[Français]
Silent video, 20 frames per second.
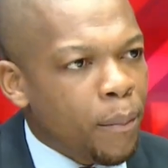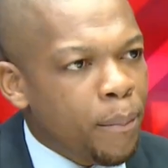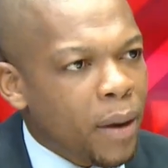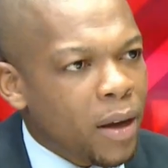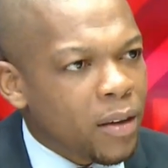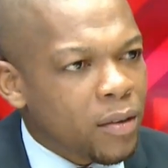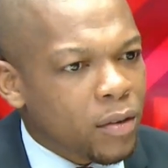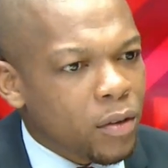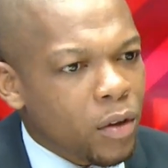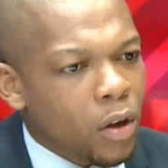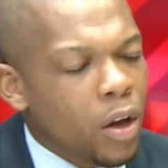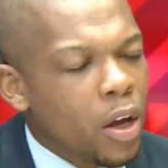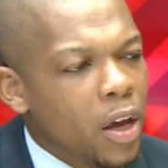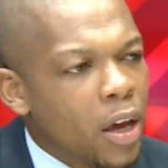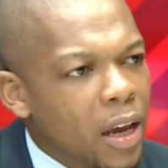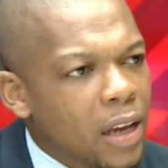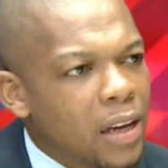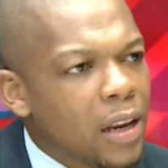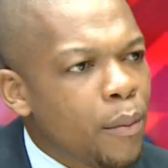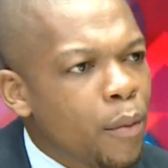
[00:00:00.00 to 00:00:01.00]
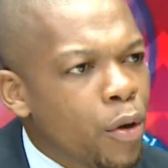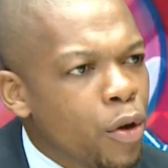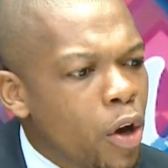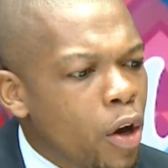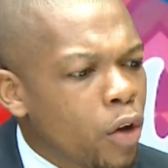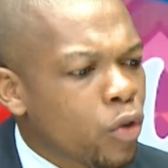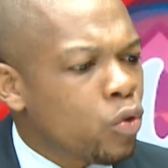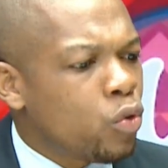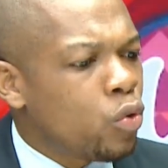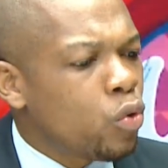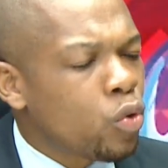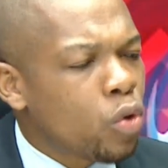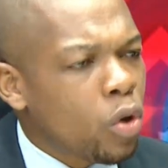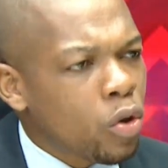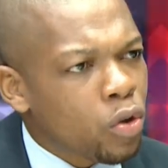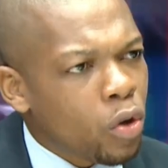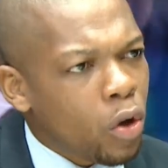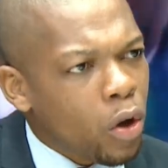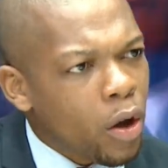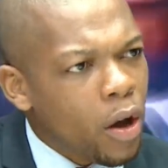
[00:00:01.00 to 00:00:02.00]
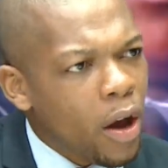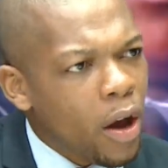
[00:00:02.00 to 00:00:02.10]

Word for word: passe et des meilleurs sur d'autres